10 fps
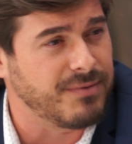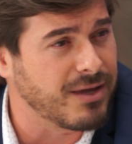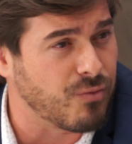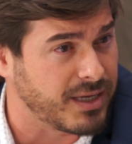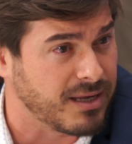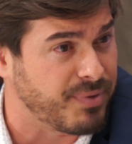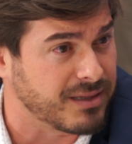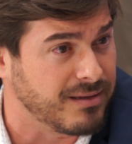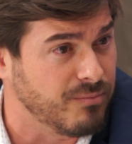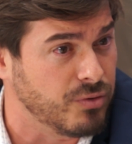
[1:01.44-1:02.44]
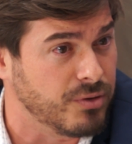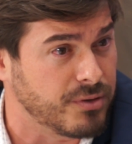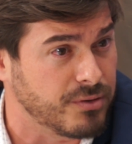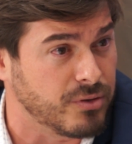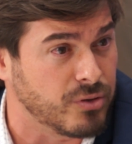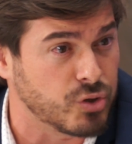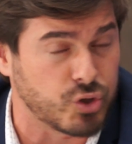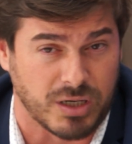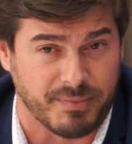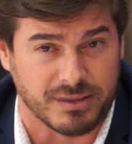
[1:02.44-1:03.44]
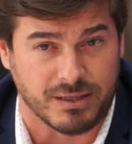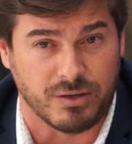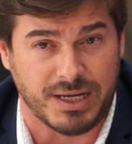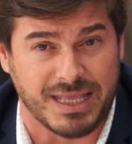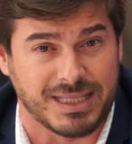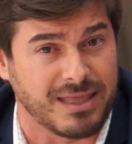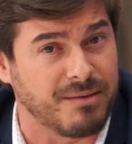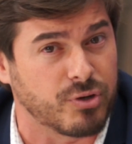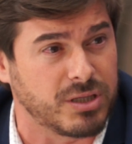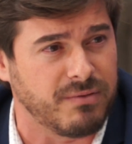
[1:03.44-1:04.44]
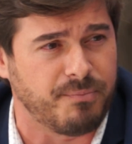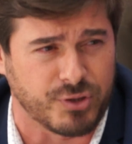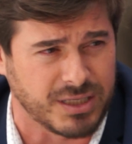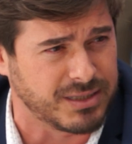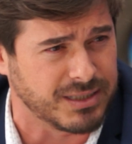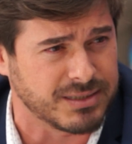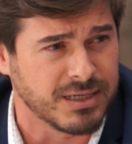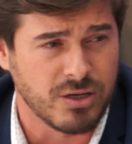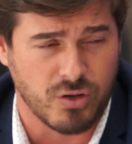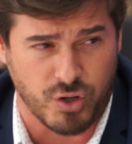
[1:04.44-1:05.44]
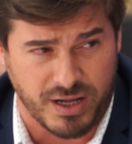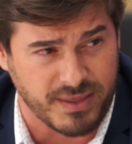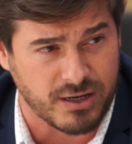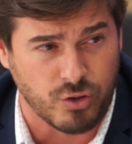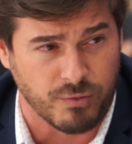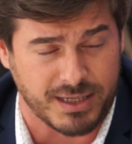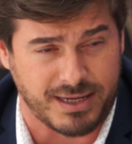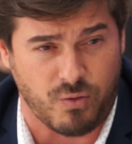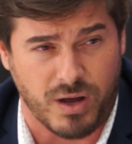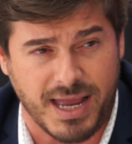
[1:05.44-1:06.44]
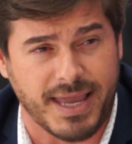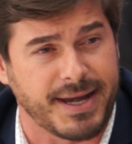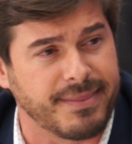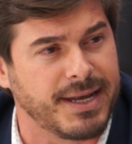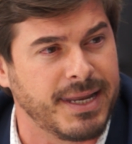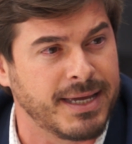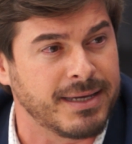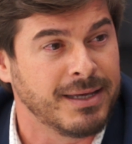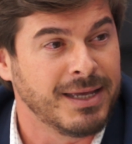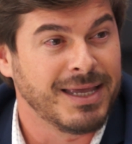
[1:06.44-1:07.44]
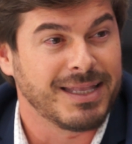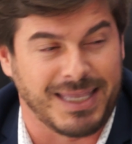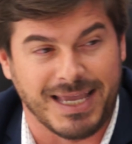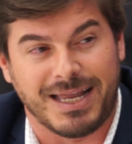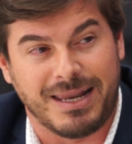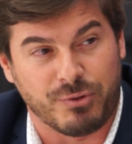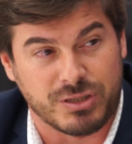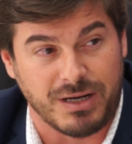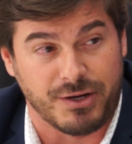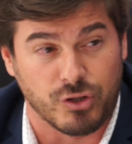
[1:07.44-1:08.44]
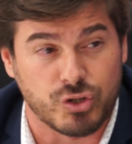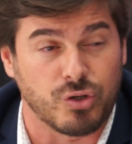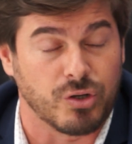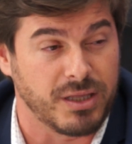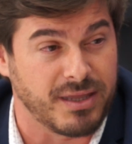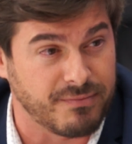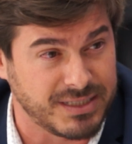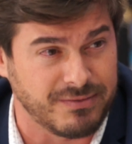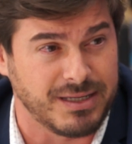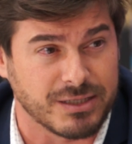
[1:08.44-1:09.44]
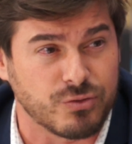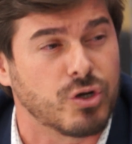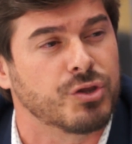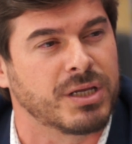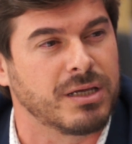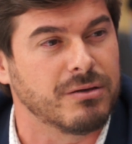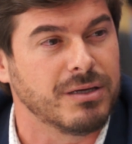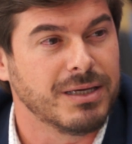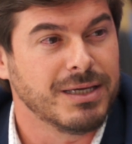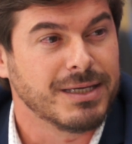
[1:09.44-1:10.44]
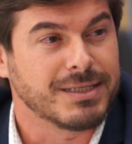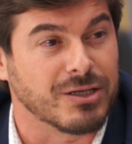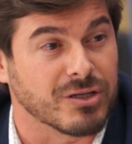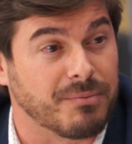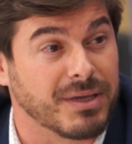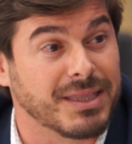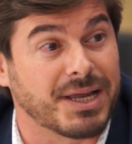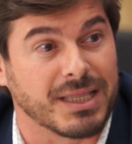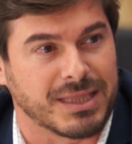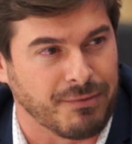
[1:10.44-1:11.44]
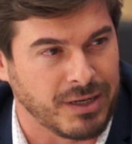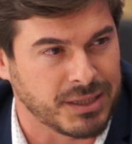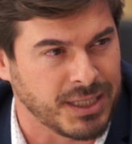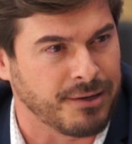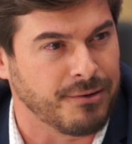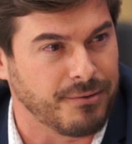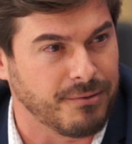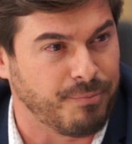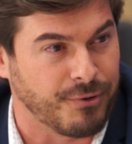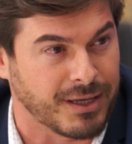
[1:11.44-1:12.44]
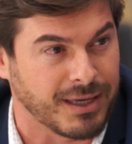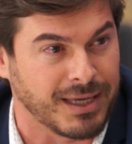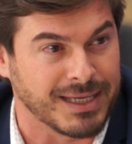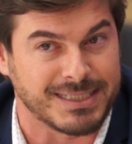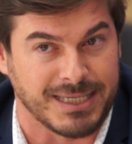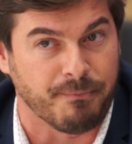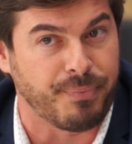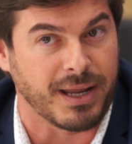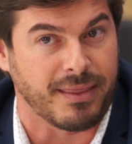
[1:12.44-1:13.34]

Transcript: en cualquier parte del mundo, no, solamente las entidades deportivas potentes o grandes clubes que juegan en grandes ligas tengan la posibilidad no solo de dar visibilidad a sus contenidos, sino también de rentabilizarlos, ¿no? porque siempre